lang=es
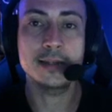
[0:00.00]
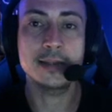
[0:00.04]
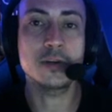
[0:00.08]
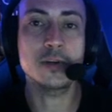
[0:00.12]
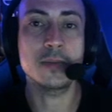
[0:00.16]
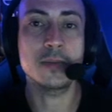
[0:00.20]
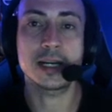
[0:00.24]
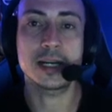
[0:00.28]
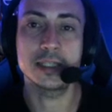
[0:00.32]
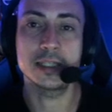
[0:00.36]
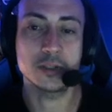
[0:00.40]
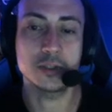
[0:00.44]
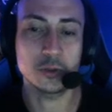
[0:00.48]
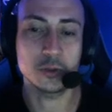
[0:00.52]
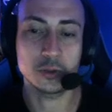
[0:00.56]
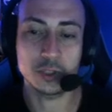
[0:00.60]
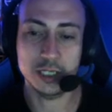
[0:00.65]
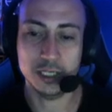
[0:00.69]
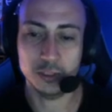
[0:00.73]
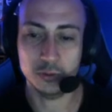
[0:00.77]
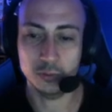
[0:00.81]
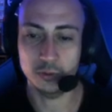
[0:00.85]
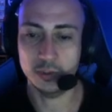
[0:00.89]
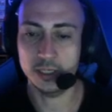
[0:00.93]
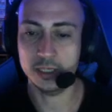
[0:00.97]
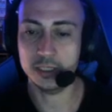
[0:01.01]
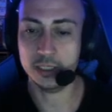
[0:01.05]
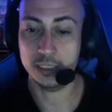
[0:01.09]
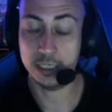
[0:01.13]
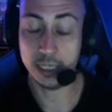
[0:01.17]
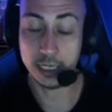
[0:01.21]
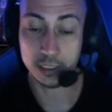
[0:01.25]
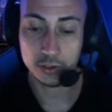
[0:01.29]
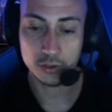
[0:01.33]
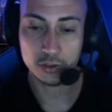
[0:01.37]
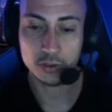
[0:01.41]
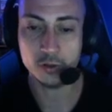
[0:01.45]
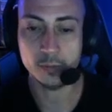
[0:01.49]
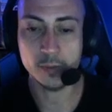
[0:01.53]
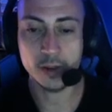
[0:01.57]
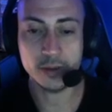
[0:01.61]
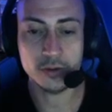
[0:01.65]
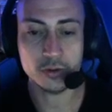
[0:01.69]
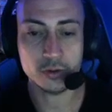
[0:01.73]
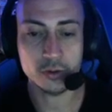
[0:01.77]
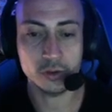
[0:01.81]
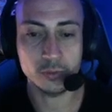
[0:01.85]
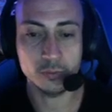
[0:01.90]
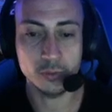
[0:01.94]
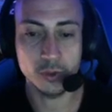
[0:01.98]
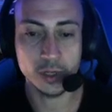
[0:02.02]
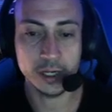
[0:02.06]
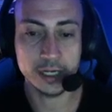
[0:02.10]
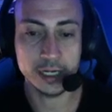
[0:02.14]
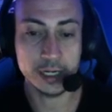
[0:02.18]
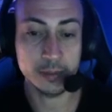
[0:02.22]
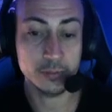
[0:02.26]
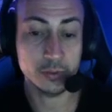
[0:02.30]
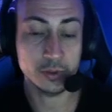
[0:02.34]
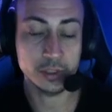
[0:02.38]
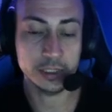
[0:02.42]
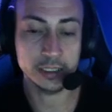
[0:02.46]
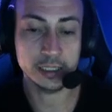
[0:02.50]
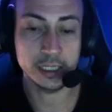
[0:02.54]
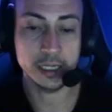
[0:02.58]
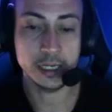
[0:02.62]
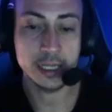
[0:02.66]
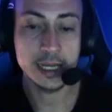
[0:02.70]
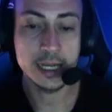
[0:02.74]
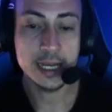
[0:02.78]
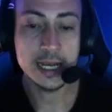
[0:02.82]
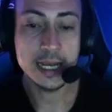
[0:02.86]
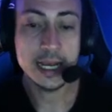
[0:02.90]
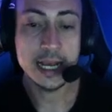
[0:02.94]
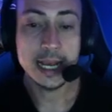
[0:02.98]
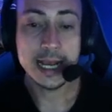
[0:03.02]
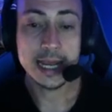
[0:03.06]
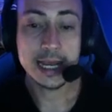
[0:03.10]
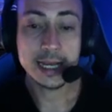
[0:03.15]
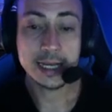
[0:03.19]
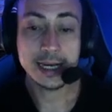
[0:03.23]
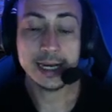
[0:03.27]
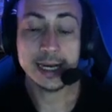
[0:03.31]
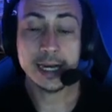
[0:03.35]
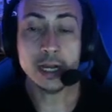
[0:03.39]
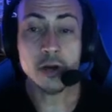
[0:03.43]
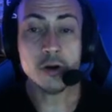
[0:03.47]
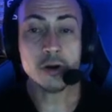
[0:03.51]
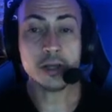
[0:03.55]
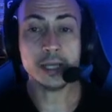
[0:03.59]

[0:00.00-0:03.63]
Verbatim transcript: son más grandes sus criaturas. Y a esos lomazos los puede ganar porque tal. Creo